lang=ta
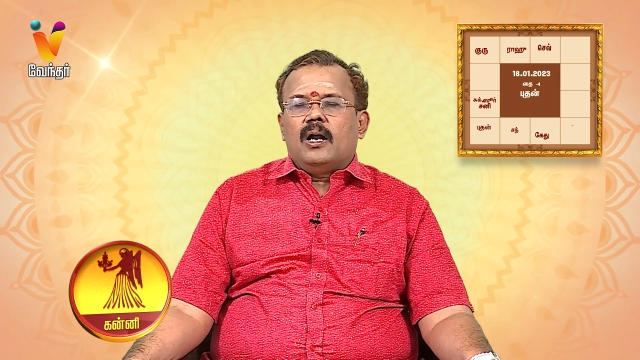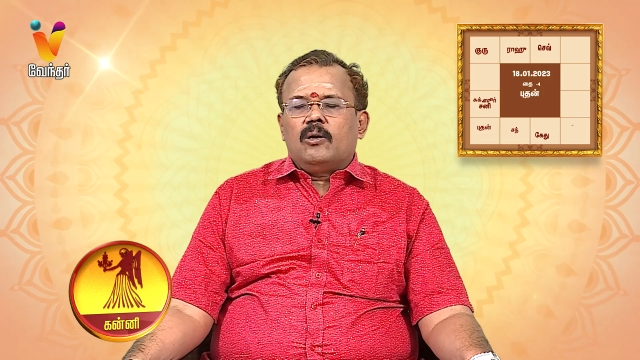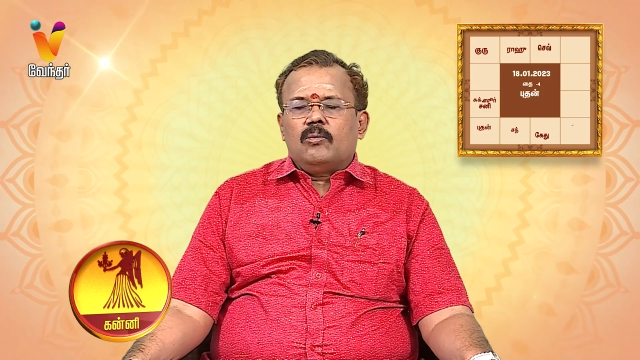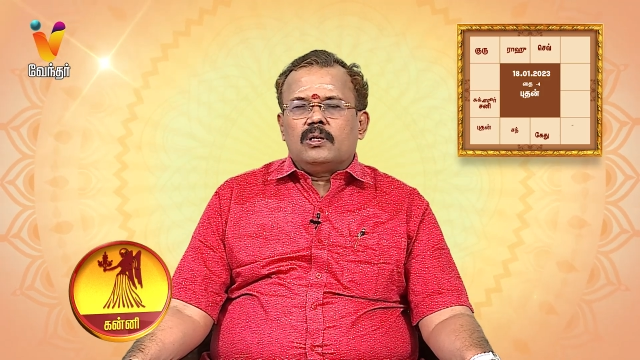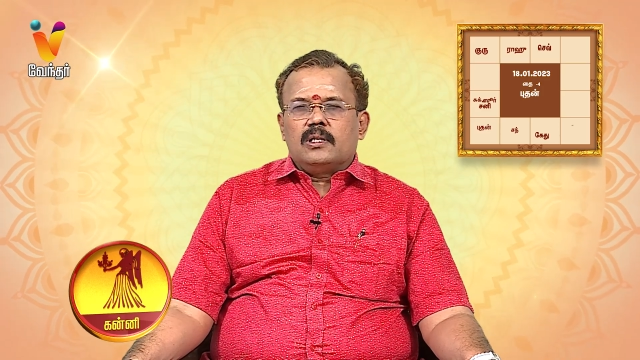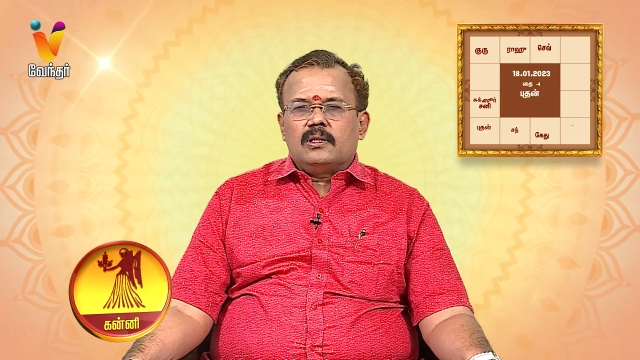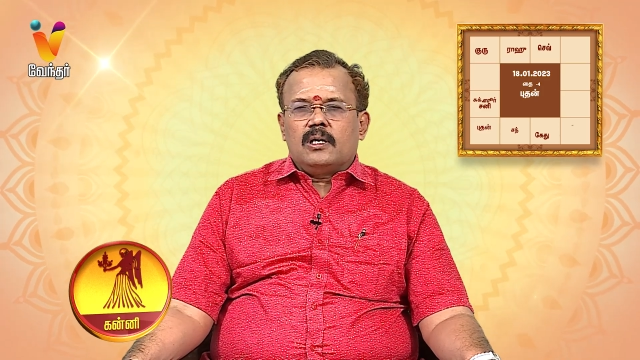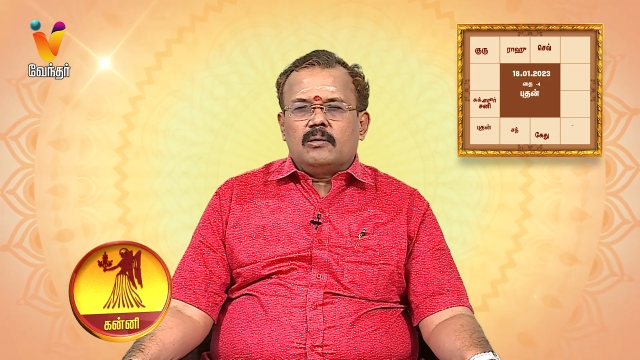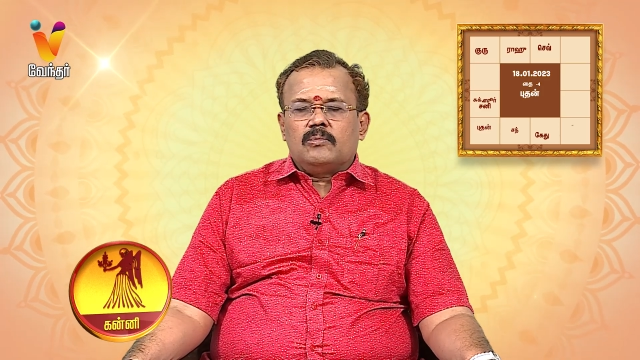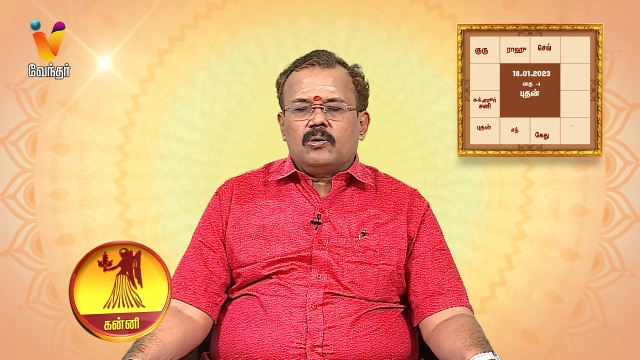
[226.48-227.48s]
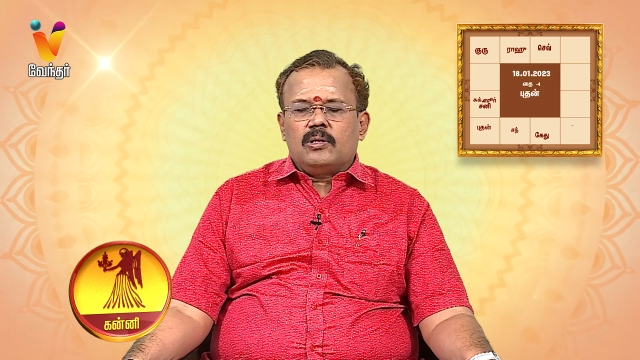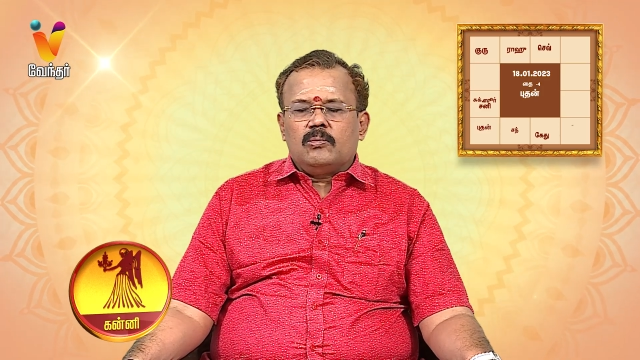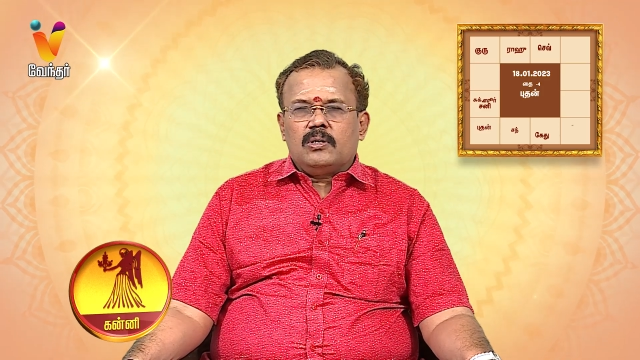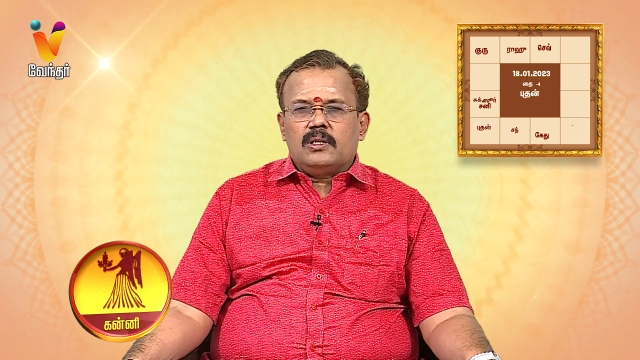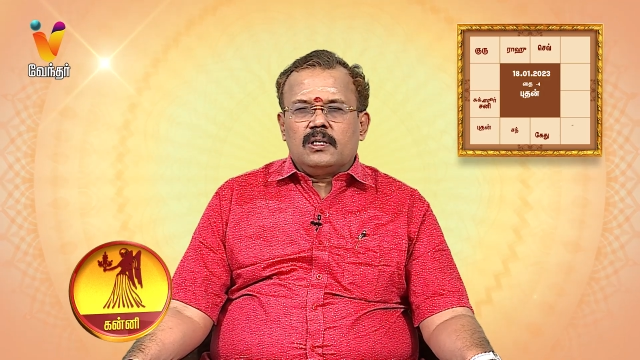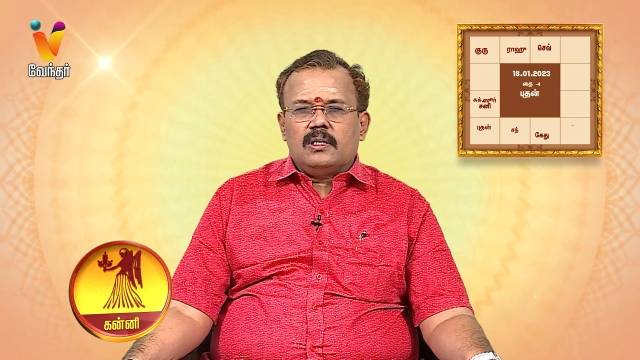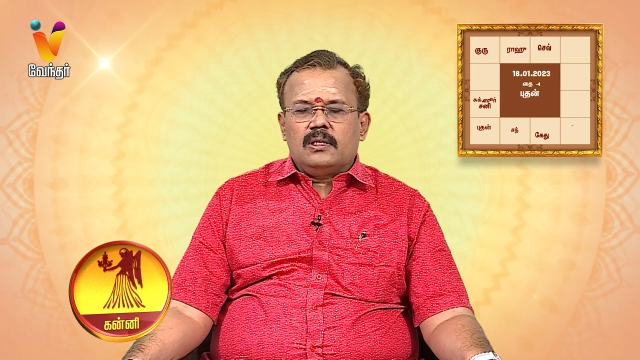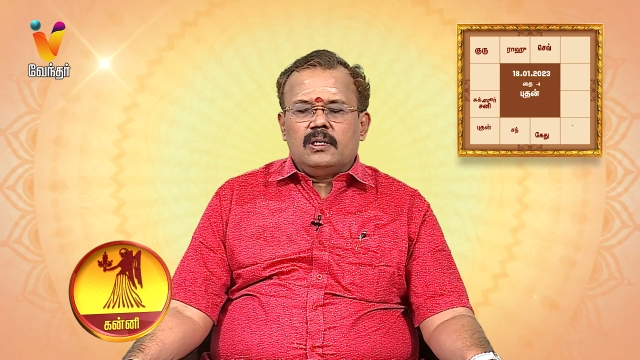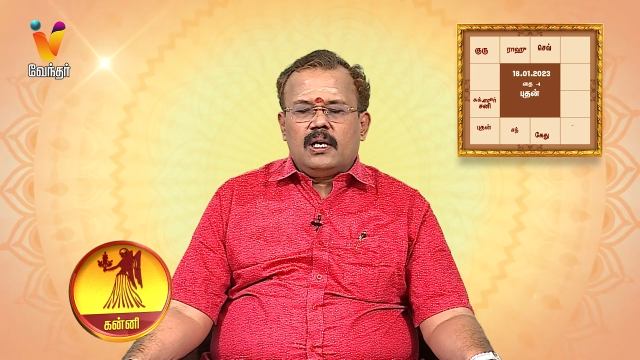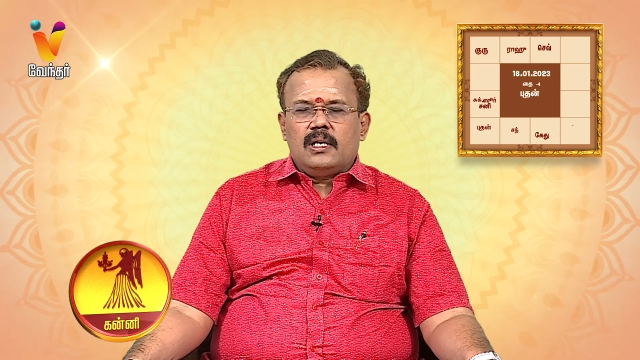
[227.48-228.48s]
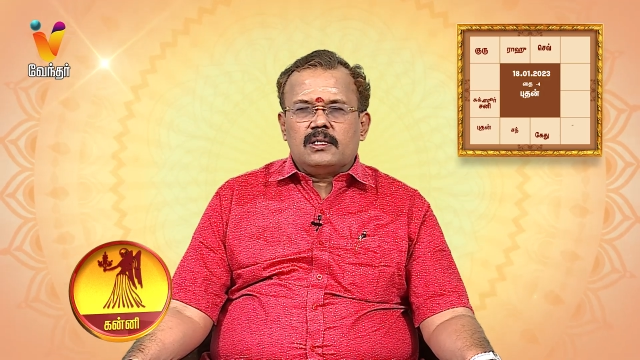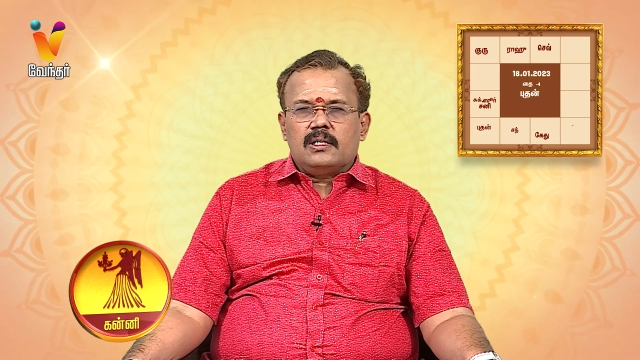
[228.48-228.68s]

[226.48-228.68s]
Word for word: அனுகூலத்தை தரும் தொலைதூரத்திலிருந்து நல்ல